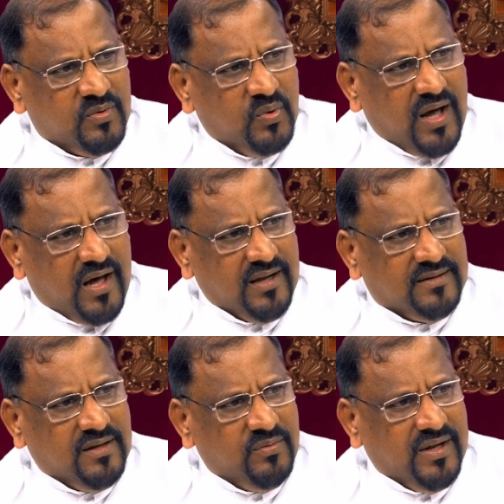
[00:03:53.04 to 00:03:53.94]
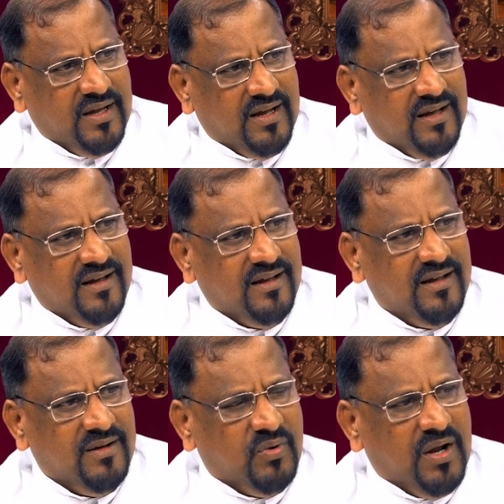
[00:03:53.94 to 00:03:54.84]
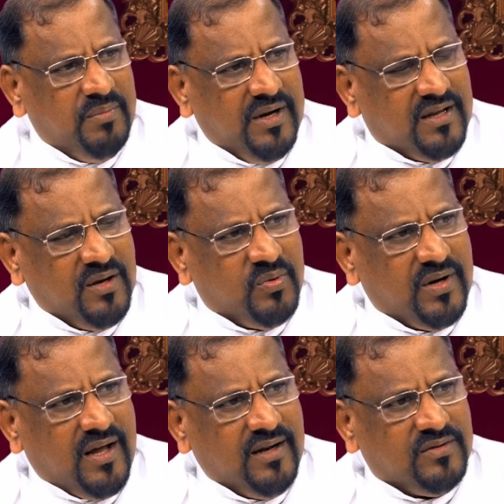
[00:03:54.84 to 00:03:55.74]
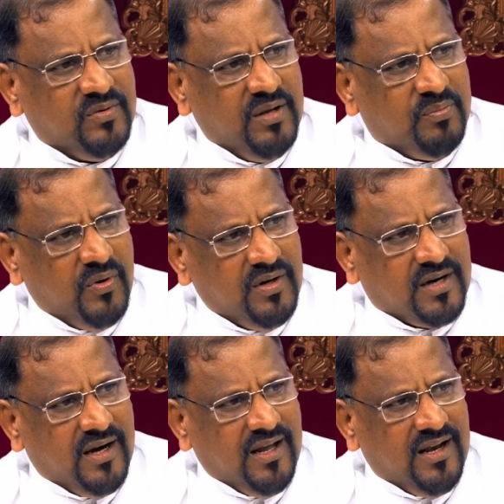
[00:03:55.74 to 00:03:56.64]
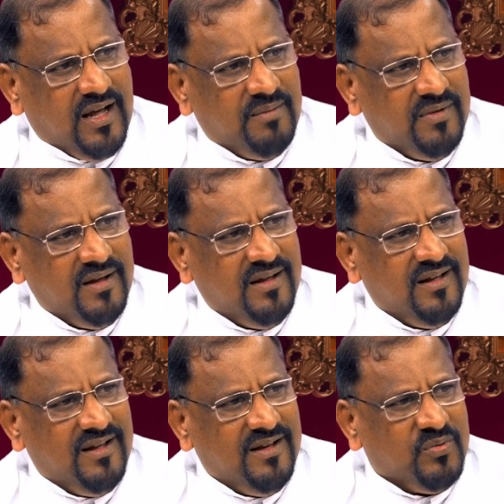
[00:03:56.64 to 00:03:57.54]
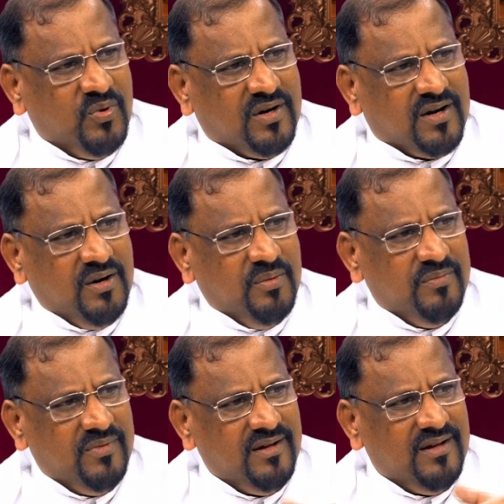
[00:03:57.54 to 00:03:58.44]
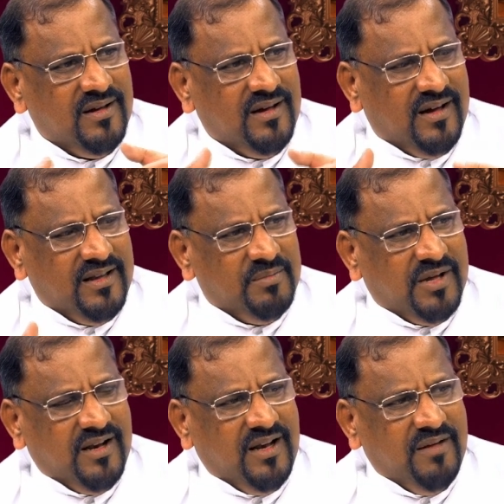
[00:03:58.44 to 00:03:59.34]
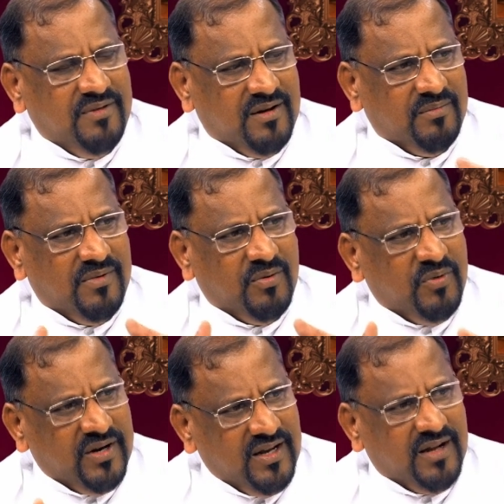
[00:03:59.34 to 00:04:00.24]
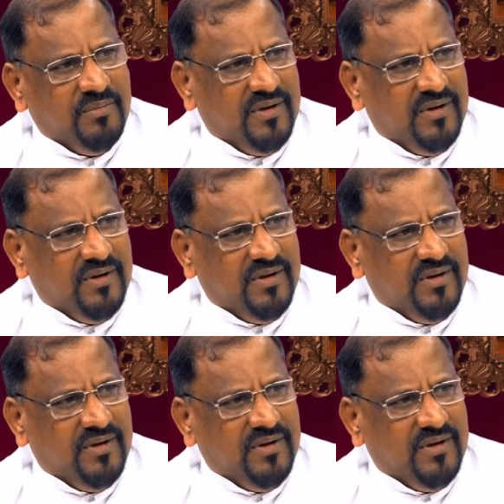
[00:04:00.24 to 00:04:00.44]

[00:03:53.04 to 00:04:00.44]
கூடாரத்தினுடைய உடன்படிக்கை கூடாரத்தினுடைய பொருட்களை எல்லாம் குருக்களும் அதே மாதிரி லேவியரும் ஒவ்வொரு இனம்